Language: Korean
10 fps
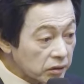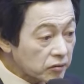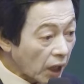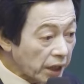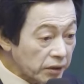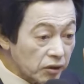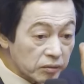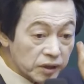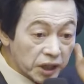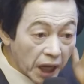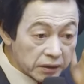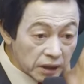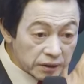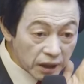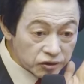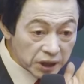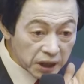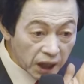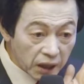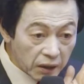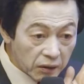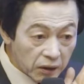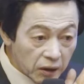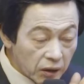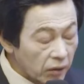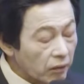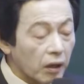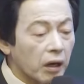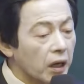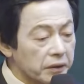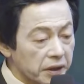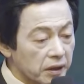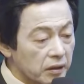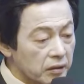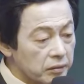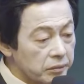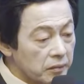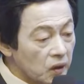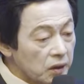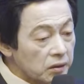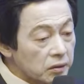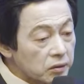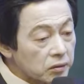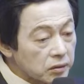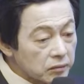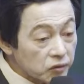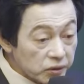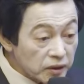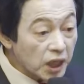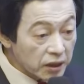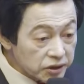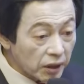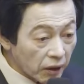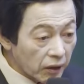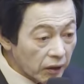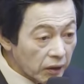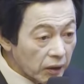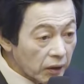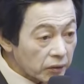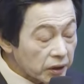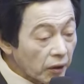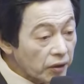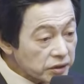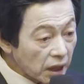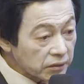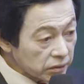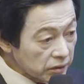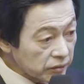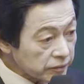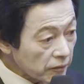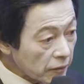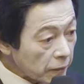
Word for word: 그 과연 여러분이 깨끗하다 할 수 있나? 아니야. 무슨 말인지 알죠? 그러니까 의사들은